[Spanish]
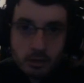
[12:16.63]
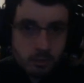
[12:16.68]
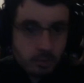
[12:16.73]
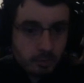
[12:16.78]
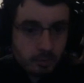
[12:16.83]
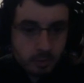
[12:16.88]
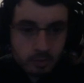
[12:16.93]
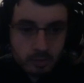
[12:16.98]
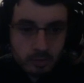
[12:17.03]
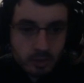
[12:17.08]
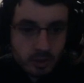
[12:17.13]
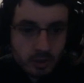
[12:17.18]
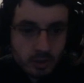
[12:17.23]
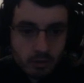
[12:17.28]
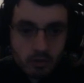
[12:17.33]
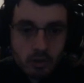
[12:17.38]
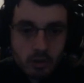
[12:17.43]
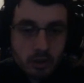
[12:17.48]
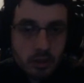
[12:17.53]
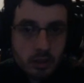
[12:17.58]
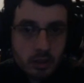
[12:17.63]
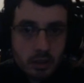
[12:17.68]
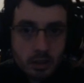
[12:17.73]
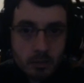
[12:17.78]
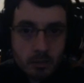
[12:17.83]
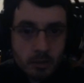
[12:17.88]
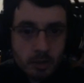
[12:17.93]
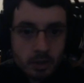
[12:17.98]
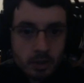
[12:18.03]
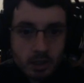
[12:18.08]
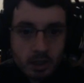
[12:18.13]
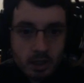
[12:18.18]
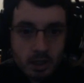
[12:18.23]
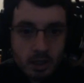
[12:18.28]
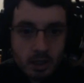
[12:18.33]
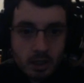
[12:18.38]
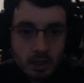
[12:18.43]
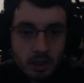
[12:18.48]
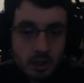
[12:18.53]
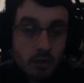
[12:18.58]
pero podéis meter dos cartas de equipo las que
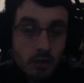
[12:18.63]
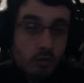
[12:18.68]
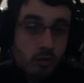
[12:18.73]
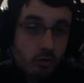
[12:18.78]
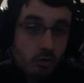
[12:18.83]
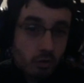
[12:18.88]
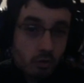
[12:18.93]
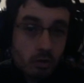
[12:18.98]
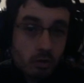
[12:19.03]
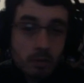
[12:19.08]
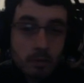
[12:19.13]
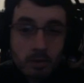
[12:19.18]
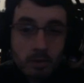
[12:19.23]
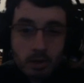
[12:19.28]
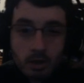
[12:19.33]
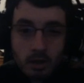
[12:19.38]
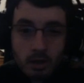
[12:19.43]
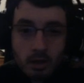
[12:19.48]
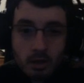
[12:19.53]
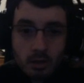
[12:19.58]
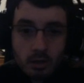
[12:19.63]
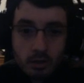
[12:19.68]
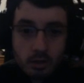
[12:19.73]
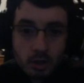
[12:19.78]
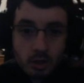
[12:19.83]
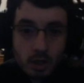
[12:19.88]
queráis, incluso con una podría daros.